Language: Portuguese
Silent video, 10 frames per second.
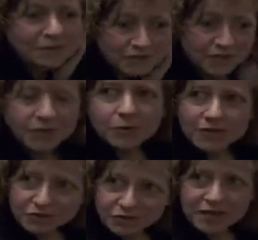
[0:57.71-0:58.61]
pelo menos
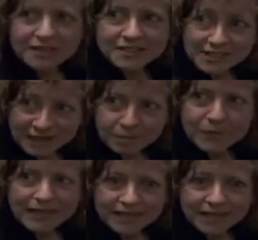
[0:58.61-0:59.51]
26
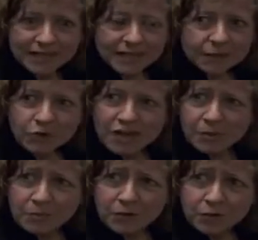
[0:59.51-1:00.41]
milhões de vezes
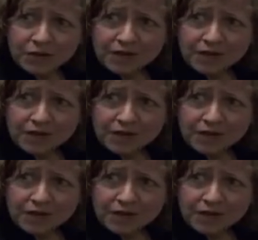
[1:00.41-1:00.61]
antes de